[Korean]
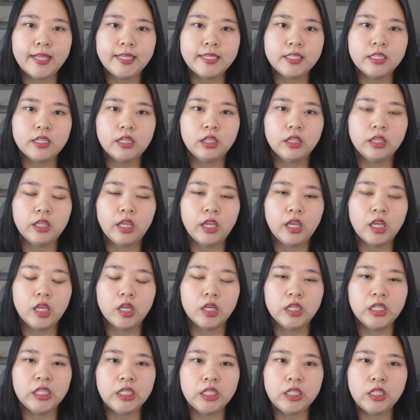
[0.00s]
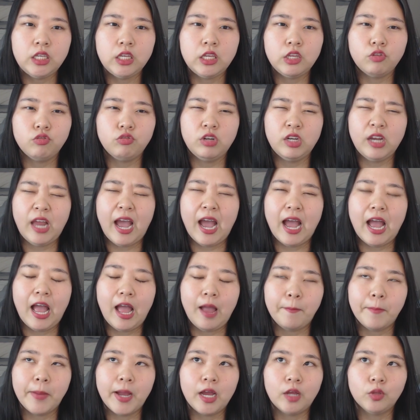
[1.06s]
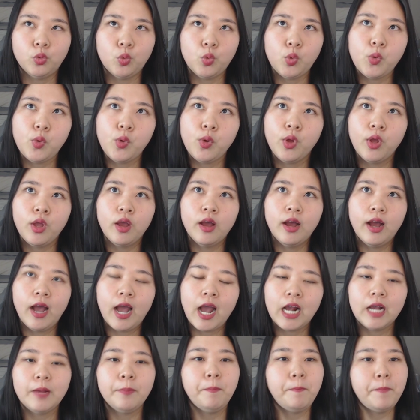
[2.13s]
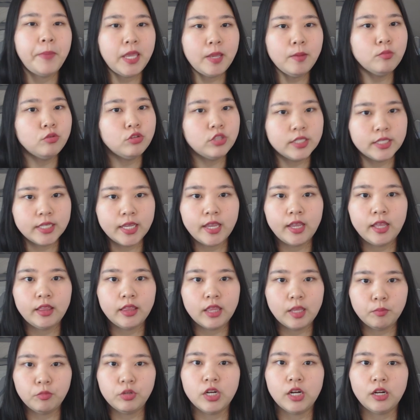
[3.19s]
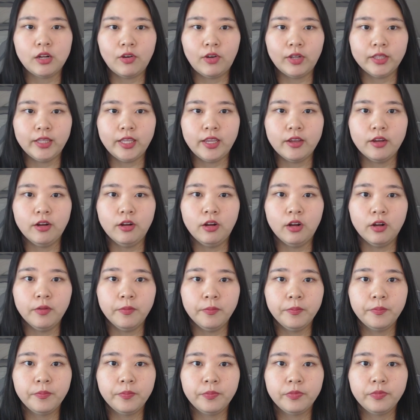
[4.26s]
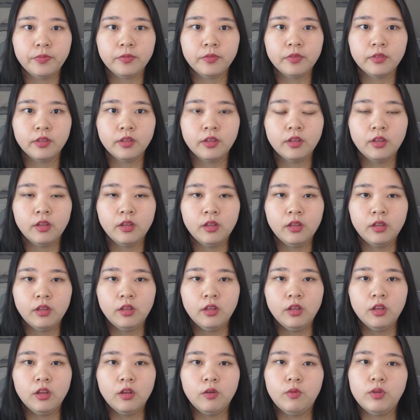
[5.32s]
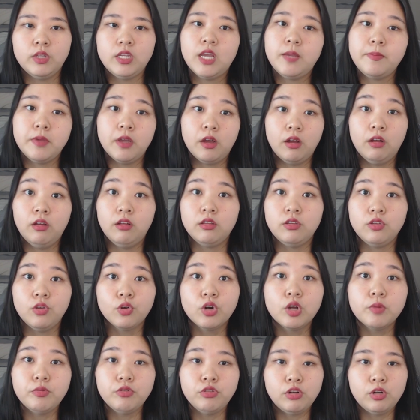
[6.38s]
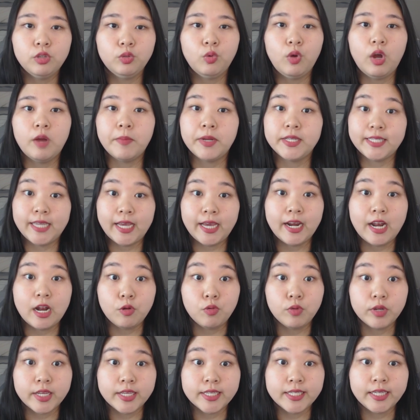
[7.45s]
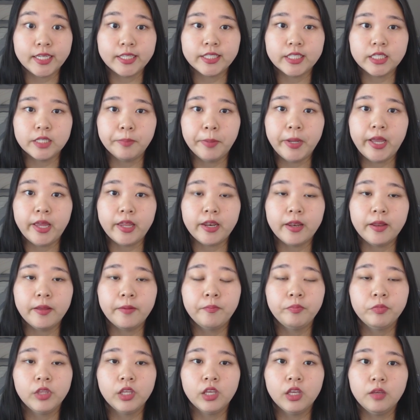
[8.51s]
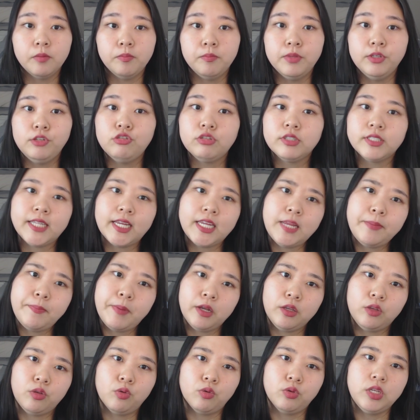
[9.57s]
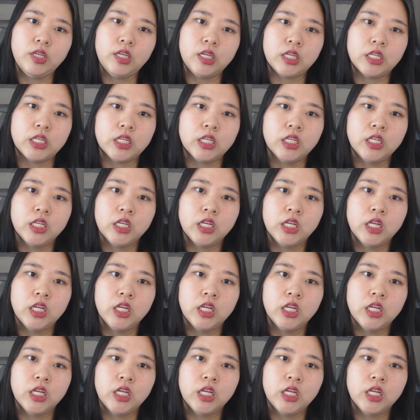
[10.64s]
따지실 때 큰 이유는 아마도 학비 문제 때문일 것 같아요. 왜냐면 하 여러분들도 아마 잘 알고 계시겠지만 미국 사립학교는